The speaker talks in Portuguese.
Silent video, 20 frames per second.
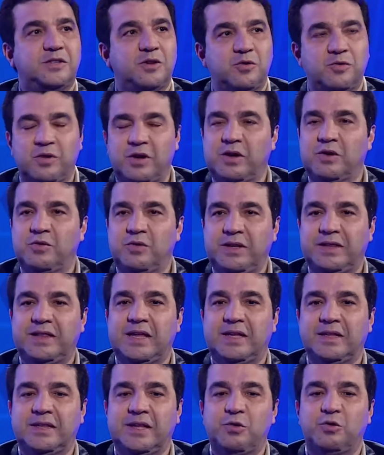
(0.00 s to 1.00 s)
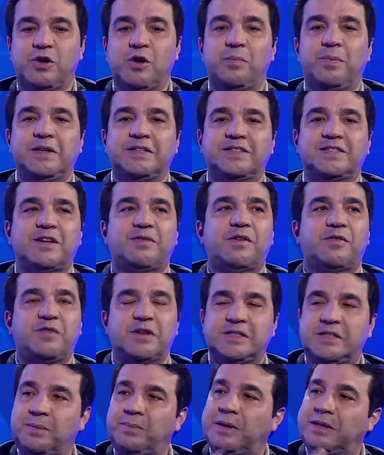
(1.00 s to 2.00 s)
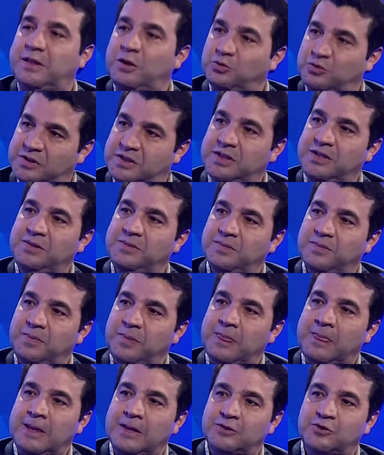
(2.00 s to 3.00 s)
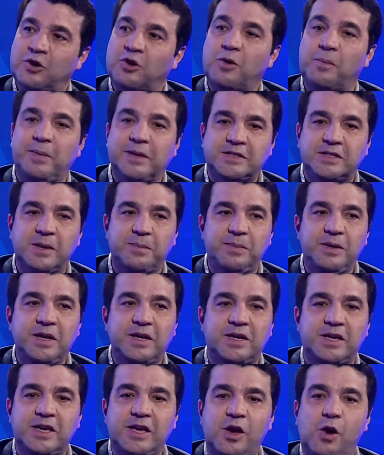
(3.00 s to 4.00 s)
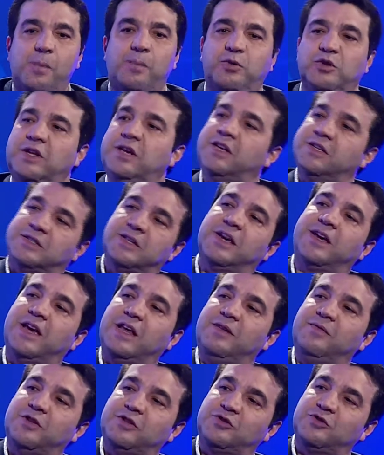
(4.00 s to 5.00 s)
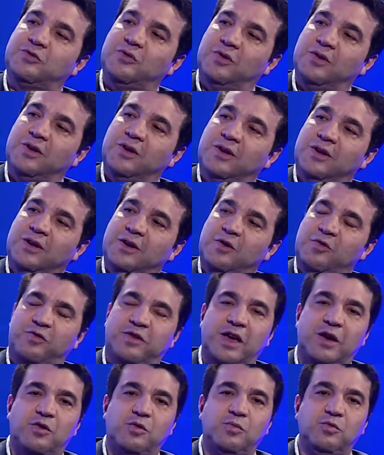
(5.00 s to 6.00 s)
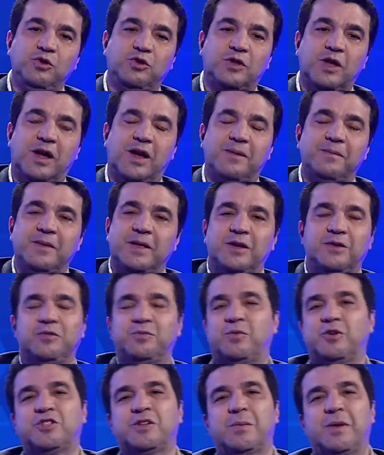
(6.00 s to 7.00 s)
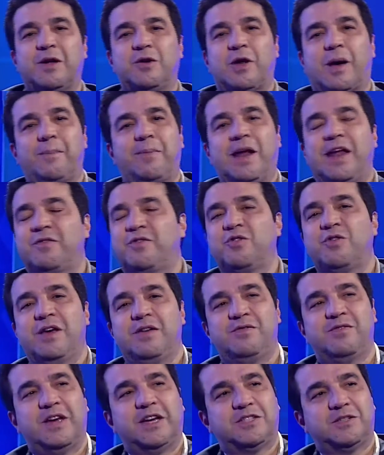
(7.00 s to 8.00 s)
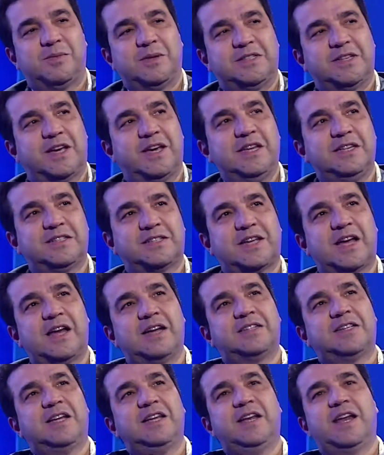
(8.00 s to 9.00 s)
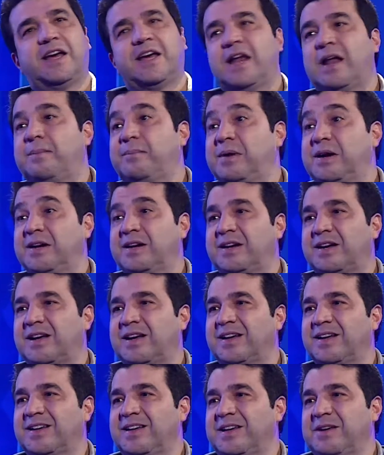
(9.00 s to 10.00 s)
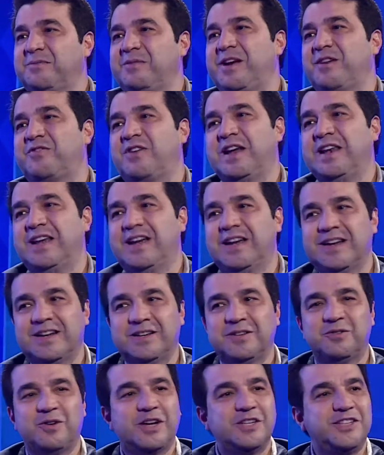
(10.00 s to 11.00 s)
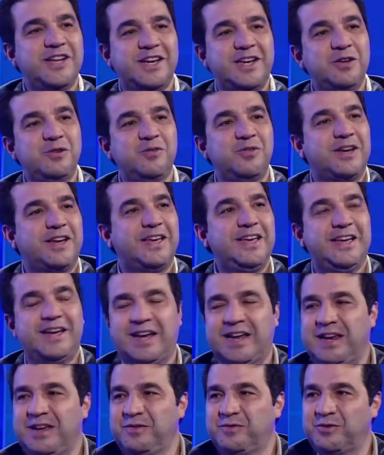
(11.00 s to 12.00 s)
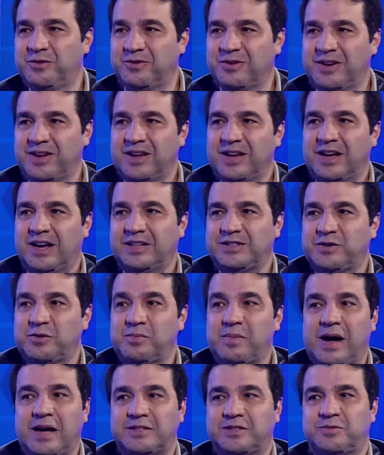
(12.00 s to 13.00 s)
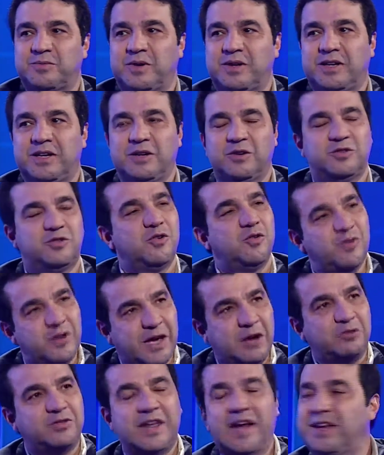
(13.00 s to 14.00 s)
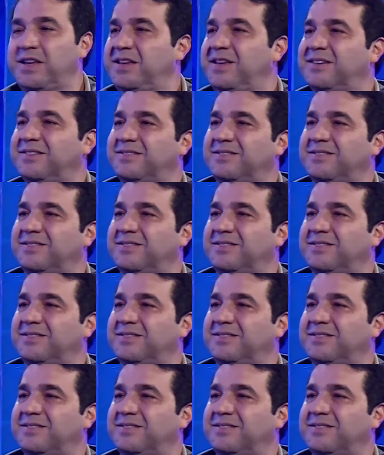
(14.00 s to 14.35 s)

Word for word: eu, eu entender o que eu precisava fazer para ter o sim. Uhum. Só que eu percebi que eu poderia ser aquele investidor eu fiquei com muita, não posso chamar, a palavra não é inveja, mas aqueles caras ali naquela banca me avaliando, eu achei aquilo incrível, achei o máximo aquilo. Eu digo, eu quero estar tá aí,